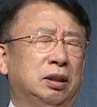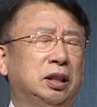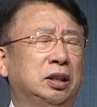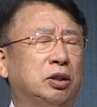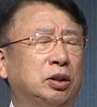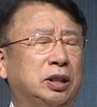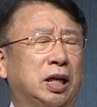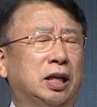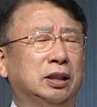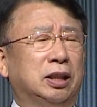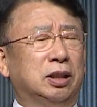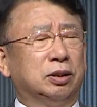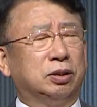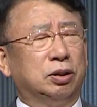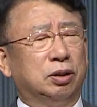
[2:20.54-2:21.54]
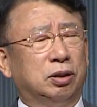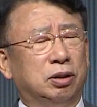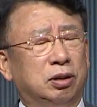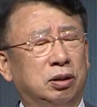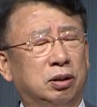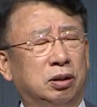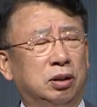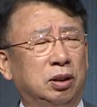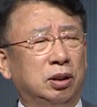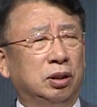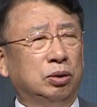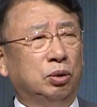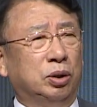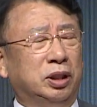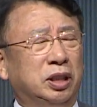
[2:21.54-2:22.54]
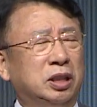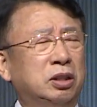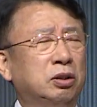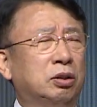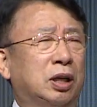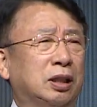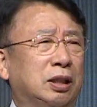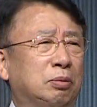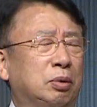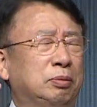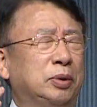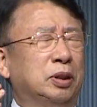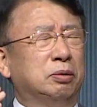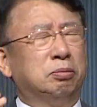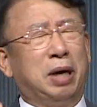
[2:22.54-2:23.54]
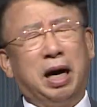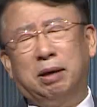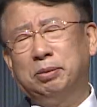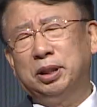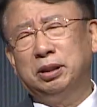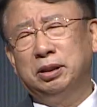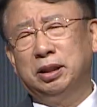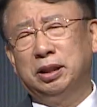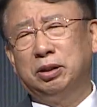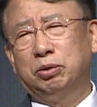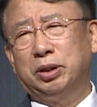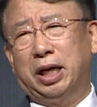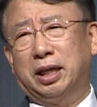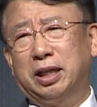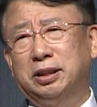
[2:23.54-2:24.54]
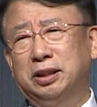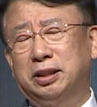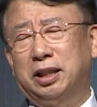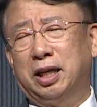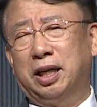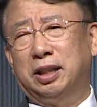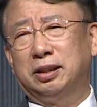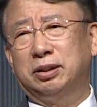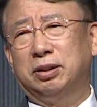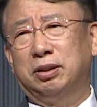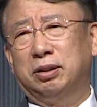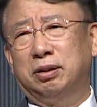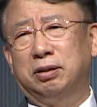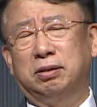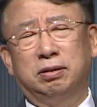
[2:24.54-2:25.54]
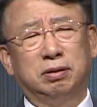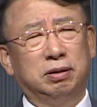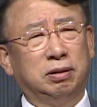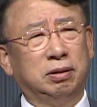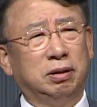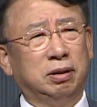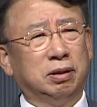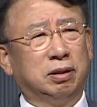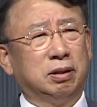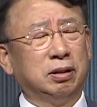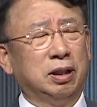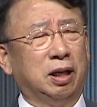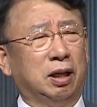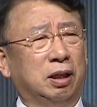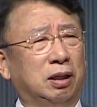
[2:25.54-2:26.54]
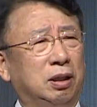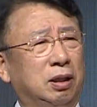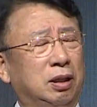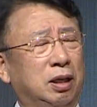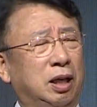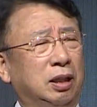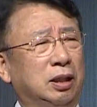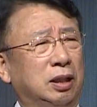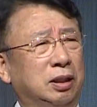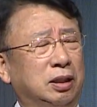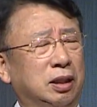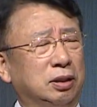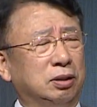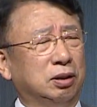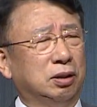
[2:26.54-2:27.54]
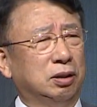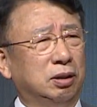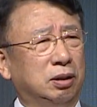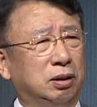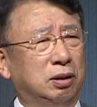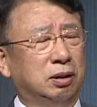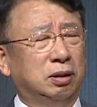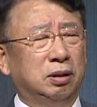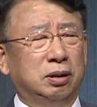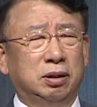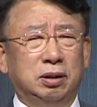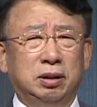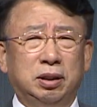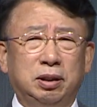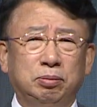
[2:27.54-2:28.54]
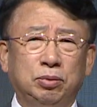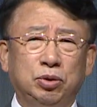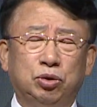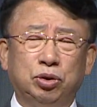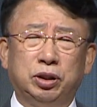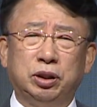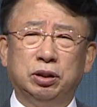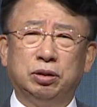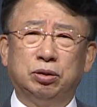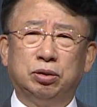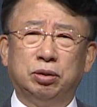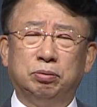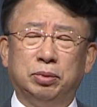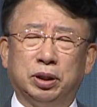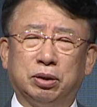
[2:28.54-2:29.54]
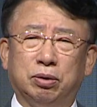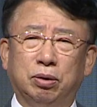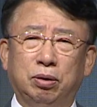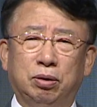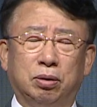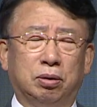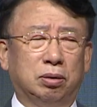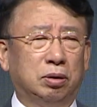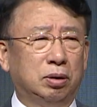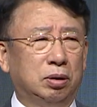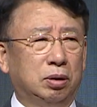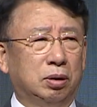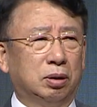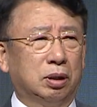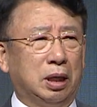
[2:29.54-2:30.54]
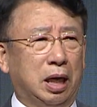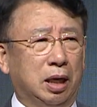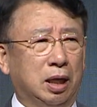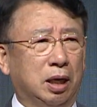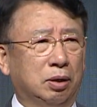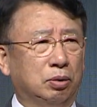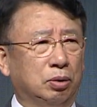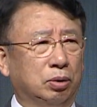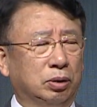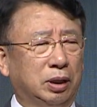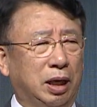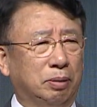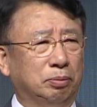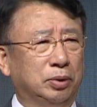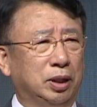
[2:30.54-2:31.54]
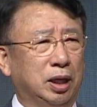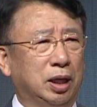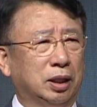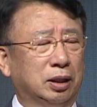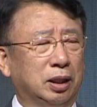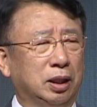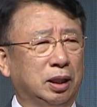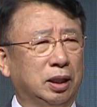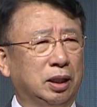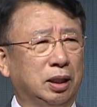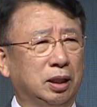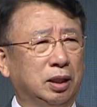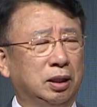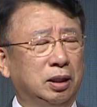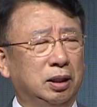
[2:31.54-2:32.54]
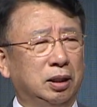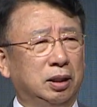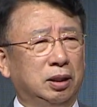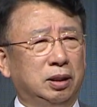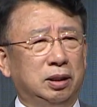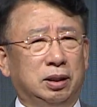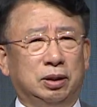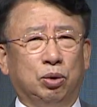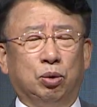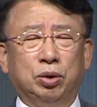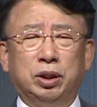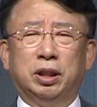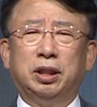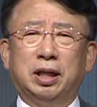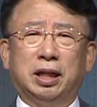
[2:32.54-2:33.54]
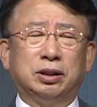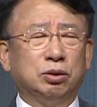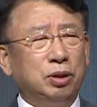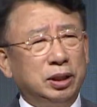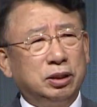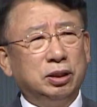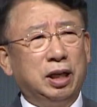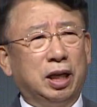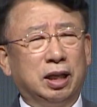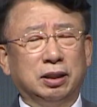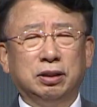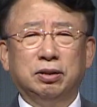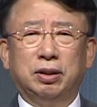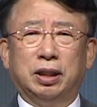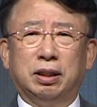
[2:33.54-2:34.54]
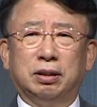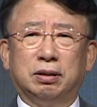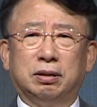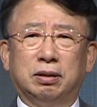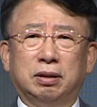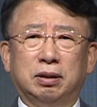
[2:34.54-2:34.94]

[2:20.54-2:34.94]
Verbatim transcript: 리더자가 되어서 또 이끌어가다 보면 마음이 흔들리고 약해질 때가 있어요. 그러나 하나님께서 힘 주시는 줄 믿고 강하고 담대하게 용기를 가지고 헤쳐나가는 거예요.